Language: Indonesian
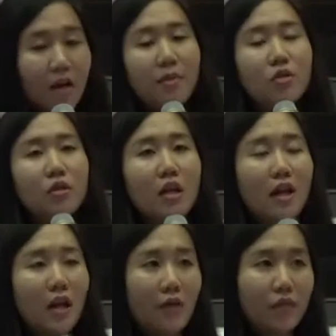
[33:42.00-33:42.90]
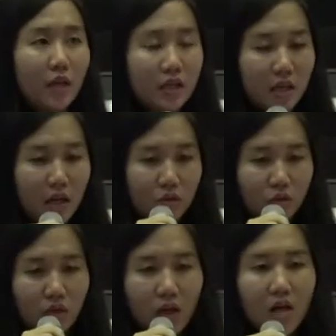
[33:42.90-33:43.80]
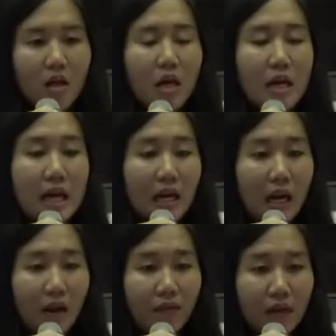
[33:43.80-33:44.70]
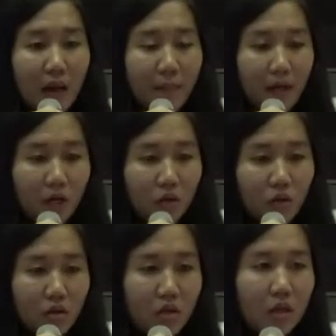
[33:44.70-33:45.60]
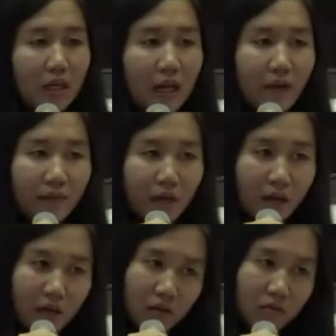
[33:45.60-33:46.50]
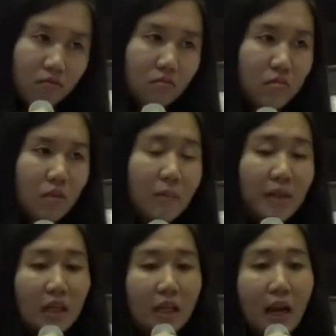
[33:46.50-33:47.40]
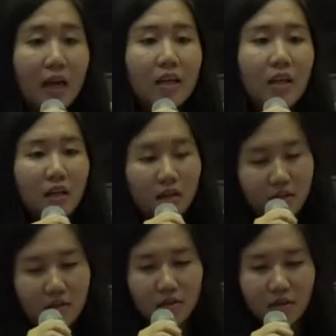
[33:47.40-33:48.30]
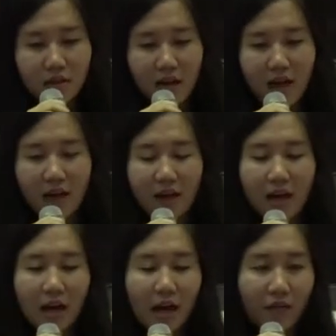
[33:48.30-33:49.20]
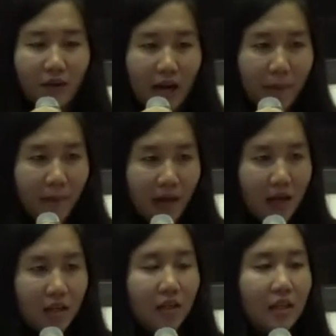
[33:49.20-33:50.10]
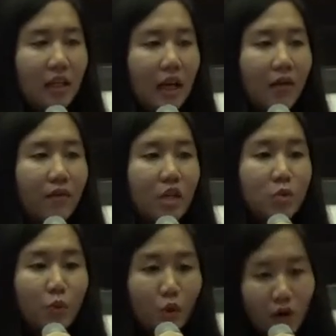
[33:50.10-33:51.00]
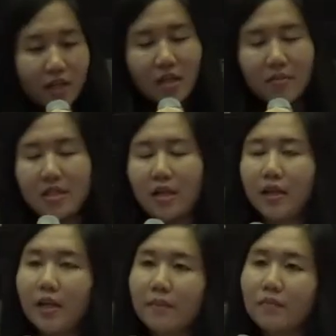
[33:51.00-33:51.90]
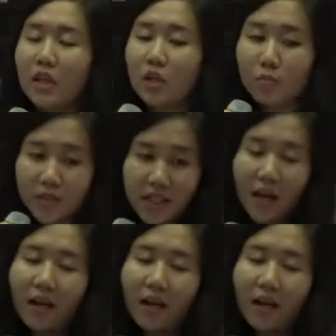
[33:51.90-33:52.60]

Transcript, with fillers: maksudnya level ke selanjutnya, dari level 8 itu ke level yang lebih tinggi lagi. Nah, dari level 8 ke level 10 aja misalnya, itu bisa.